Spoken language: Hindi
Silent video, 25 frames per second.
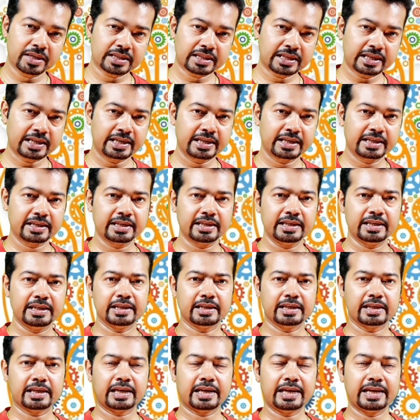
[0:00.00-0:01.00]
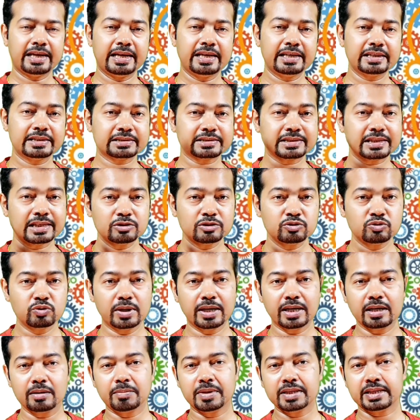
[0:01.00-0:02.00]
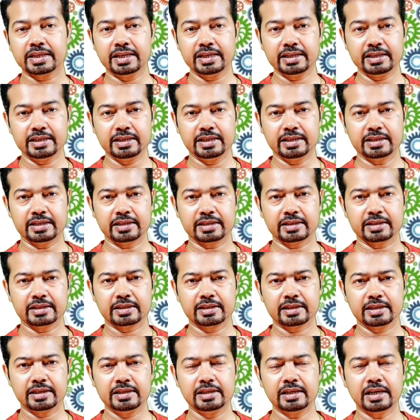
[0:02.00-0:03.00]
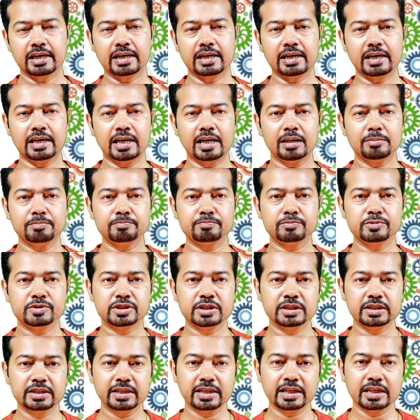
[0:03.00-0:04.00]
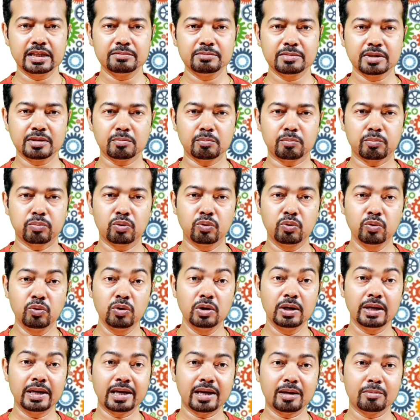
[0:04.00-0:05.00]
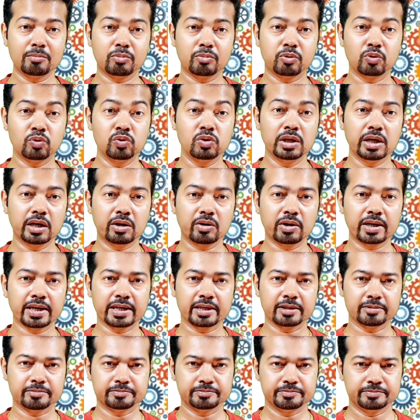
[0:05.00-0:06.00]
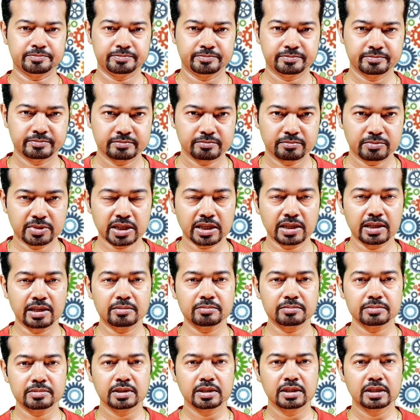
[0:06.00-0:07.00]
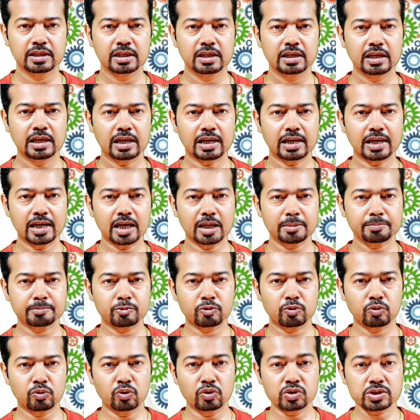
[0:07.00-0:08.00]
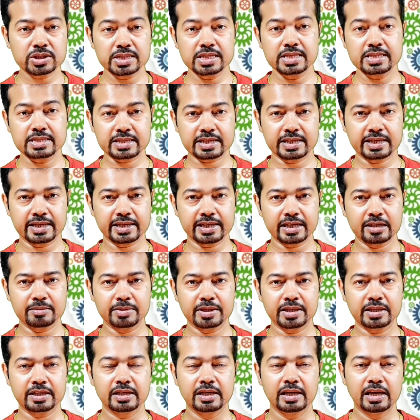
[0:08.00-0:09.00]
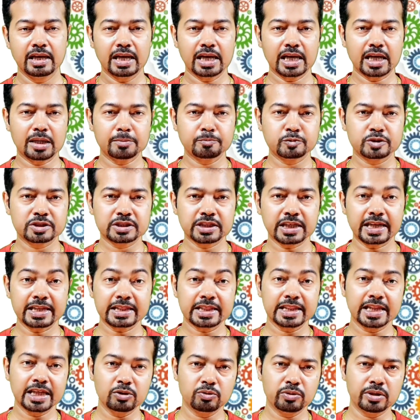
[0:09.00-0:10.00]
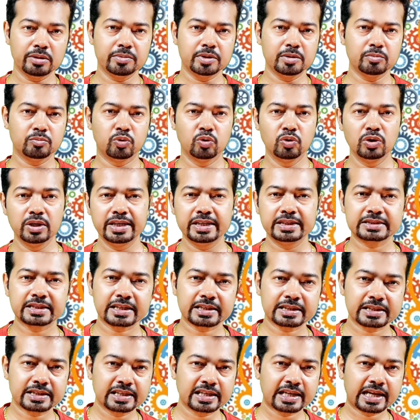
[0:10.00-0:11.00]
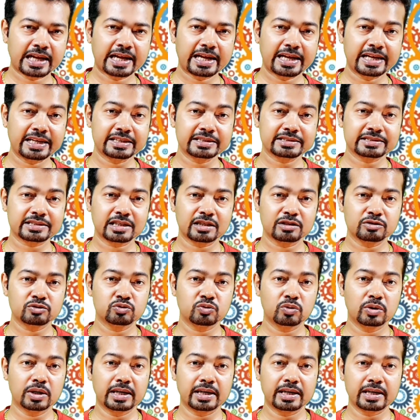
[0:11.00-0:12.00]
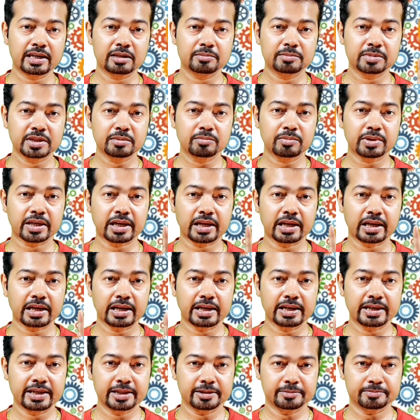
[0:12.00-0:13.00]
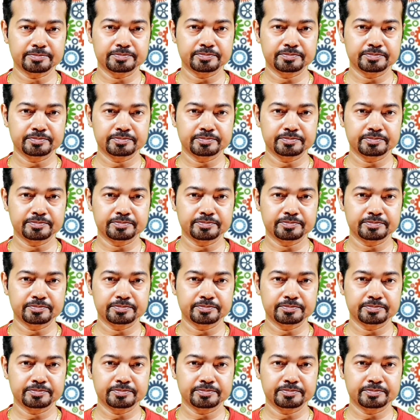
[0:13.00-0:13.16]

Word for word: बताएंगे ऐसा जुगाड़ बताएंगे कि आप ज़िंदगी में भूलना भूल जाओगे मतलब आप कोशिश करके भी आप चाहते हुए भी भूल नहीं सकते ऐसा जुगाड़ हमें बनाना है